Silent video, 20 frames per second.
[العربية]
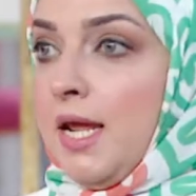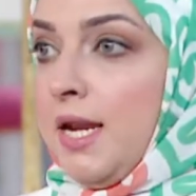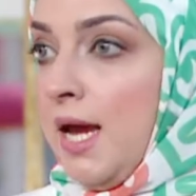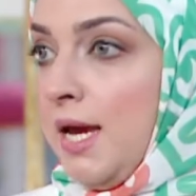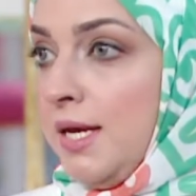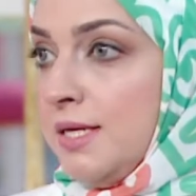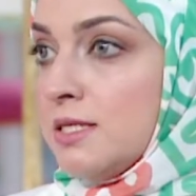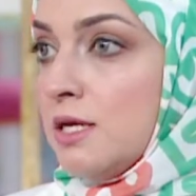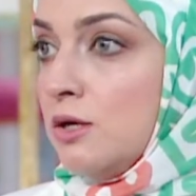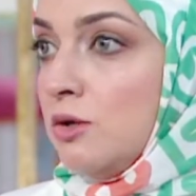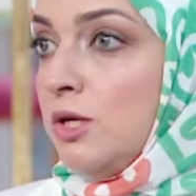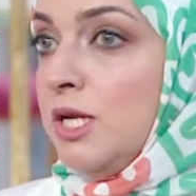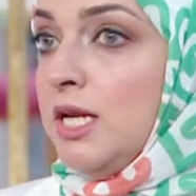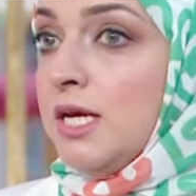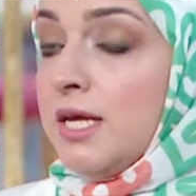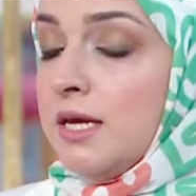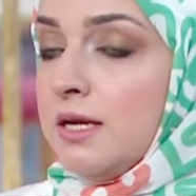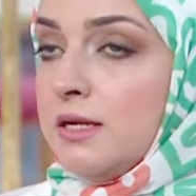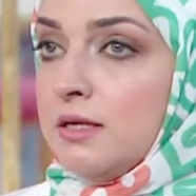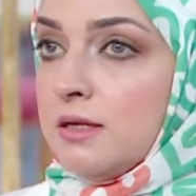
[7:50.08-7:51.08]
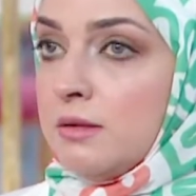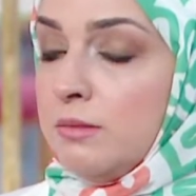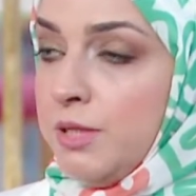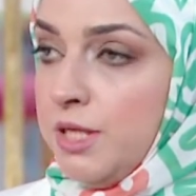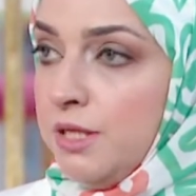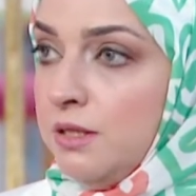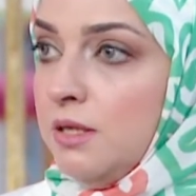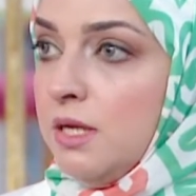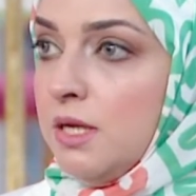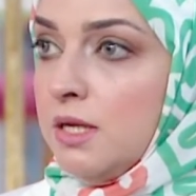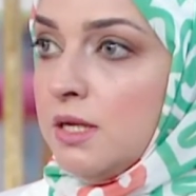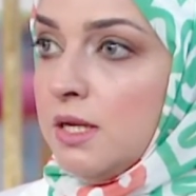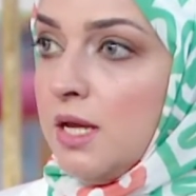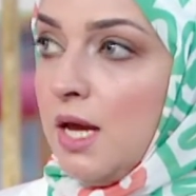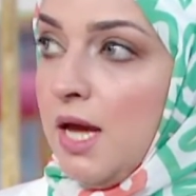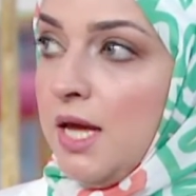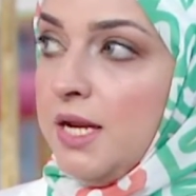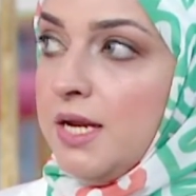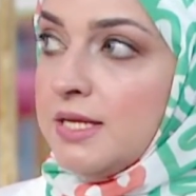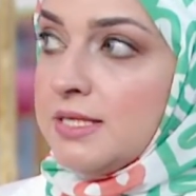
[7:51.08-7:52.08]
انا عايزه اقول لك يا نرمين ان
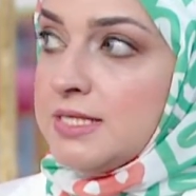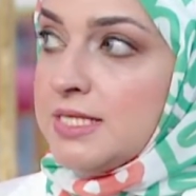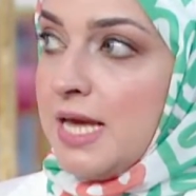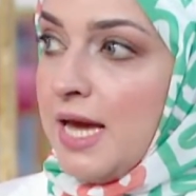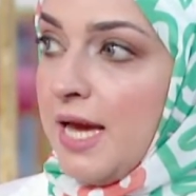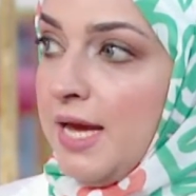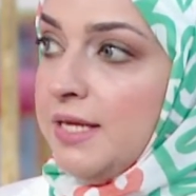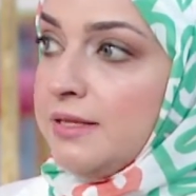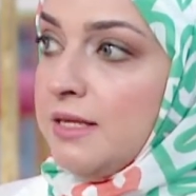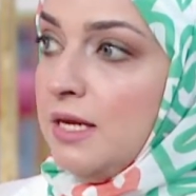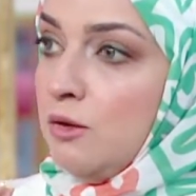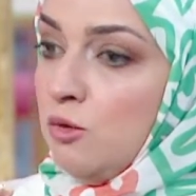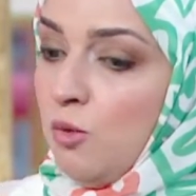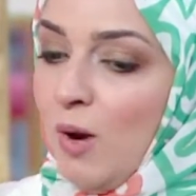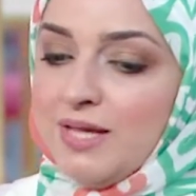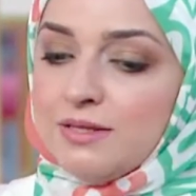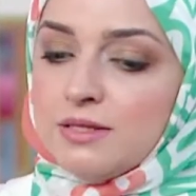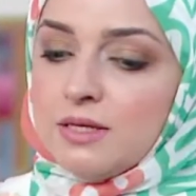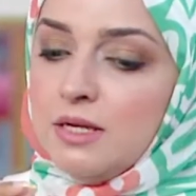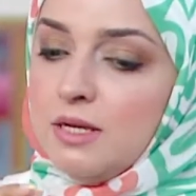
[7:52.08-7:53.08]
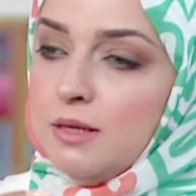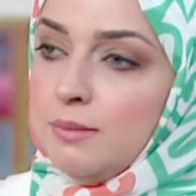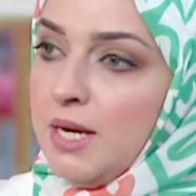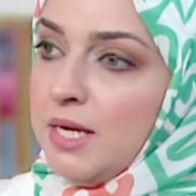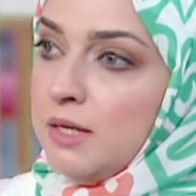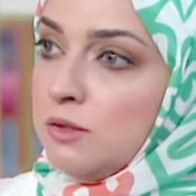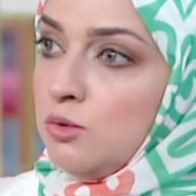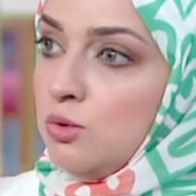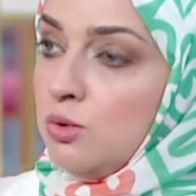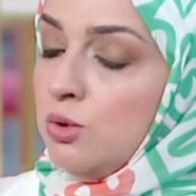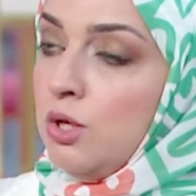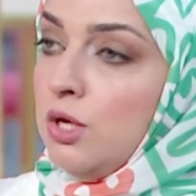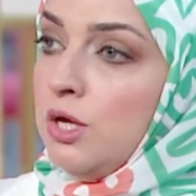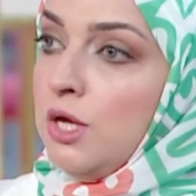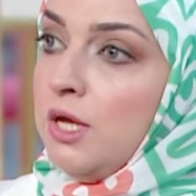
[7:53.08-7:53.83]
انا ساعات الوقت اللي باخده